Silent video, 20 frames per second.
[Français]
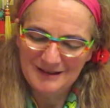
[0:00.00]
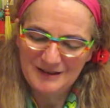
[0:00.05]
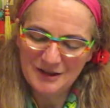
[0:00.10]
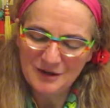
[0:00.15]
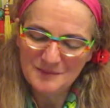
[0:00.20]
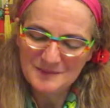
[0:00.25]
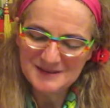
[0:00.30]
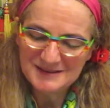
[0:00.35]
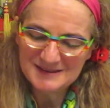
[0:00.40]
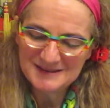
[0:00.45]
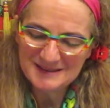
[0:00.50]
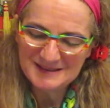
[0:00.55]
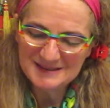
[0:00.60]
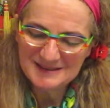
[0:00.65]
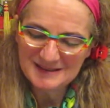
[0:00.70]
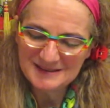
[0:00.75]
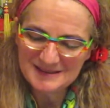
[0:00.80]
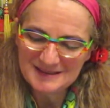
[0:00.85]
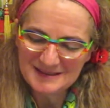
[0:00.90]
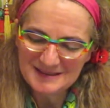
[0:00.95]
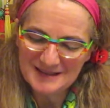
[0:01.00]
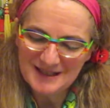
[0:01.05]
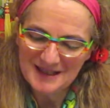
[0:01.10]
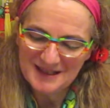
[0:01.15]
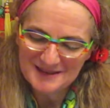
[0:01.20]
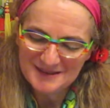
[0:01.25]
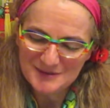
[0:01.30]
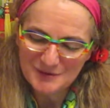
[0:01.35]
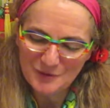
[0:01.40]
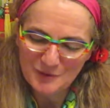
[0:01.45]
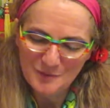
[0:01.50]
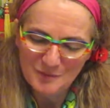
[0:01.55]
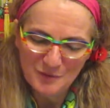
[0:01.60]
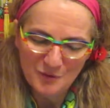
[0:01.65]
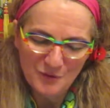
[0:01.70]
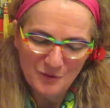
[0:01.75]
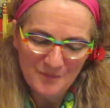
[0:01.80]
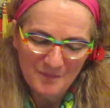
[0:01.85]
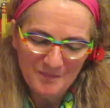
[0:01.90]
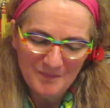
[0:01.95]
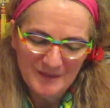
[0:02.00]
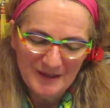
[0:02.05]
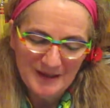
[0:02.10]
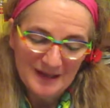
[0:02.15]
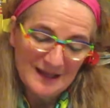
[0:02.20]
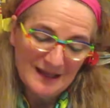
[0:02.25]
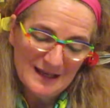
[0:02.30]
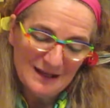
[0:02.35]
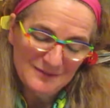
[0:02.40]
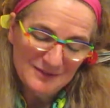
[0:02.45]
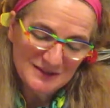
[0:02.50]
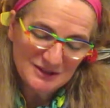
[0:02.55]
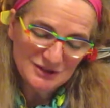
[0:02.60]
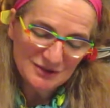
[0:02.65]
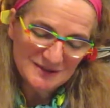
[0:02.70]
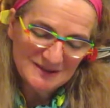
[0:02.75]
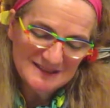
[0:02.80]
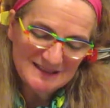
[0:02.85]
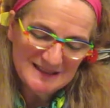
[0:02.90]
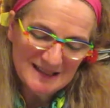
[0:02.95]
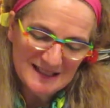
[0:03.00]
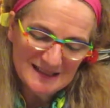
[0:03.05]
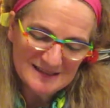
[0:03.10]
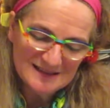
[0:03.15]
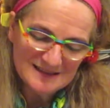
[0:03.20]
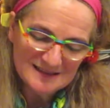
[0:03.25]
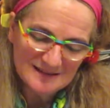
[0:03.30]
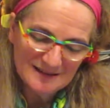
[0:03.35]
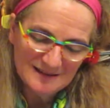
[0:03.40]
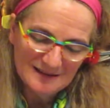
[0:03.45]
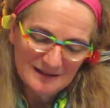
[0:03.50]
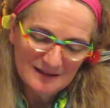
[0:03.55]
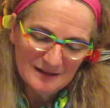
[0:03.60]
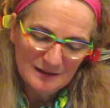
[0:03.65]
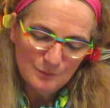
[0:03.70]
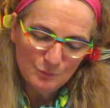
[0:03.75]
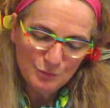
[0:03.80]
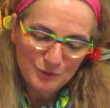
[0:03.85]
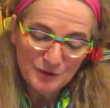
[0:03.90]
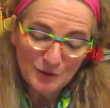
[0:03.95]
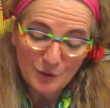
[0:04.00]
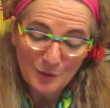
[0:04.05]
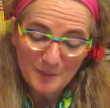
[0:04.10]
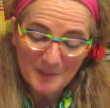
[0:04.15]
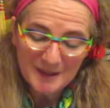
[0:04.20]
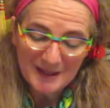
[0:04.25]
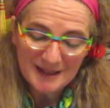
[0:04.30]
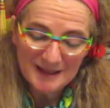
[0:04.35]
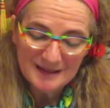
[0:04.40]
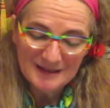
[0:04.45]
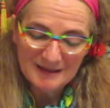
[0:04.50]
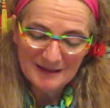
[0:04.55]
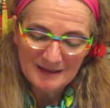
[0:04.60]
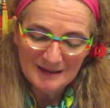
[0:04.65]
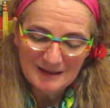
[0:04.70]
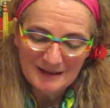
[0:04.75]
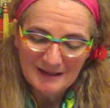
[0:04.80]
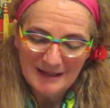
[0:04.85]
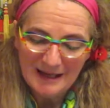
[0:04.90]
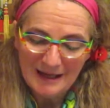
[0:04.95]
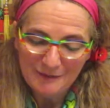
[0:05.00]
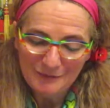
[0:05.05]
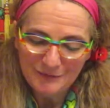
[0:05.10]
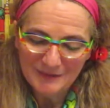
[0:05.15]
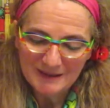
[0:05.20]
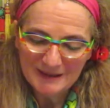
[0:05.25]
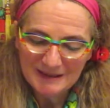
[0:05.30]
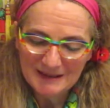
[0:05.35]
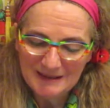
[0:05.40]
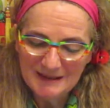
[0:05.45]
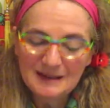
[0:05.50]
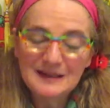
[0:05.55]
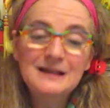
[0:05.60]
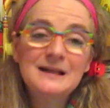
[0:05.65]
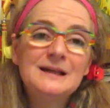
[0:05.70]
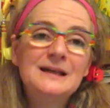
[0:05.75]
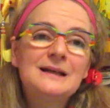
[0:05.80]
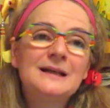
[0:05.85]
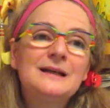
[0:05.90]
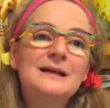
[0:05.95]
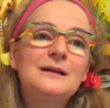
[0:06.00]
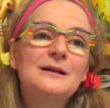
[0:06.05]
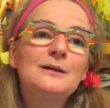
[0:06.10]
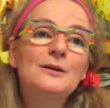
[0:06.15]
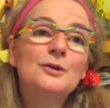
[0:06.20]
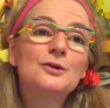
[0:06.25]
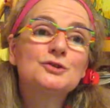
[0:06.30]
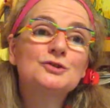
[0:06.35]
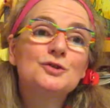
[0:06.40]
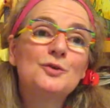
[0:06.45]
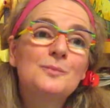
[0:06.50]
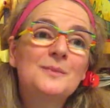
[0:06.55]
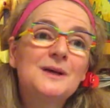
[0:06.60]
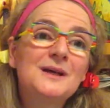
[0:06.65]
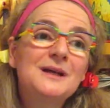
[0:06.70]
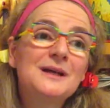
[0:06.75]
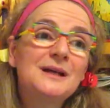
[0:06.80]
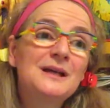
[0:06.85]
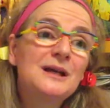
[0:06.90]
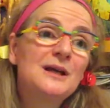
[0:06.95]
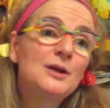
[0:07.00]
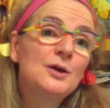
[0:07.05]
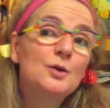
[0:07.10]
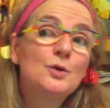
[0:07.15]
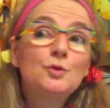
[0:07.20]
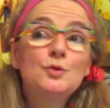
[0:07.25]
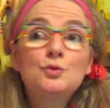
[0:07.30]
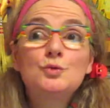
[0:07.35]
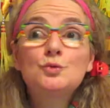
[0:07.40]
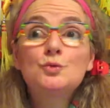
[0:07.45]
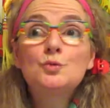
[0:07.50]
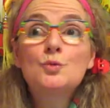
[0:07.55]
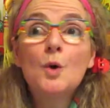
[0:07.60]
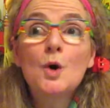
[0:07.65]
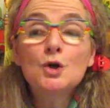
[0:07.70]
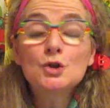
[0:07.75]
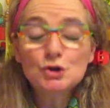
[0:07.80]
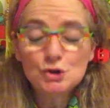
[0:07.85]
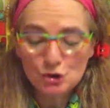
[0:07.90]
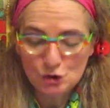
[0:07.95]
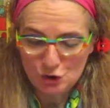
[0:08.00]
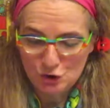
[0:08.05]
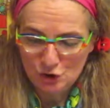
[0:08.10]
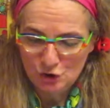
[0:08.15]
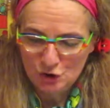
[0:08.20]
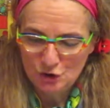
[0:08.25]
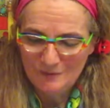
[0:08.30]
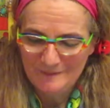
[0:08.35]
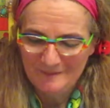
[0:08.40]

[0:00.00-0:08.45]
comme si c'était un seul mot, avec gentillesse, puis reprennent, affairés, leur chemin tout wash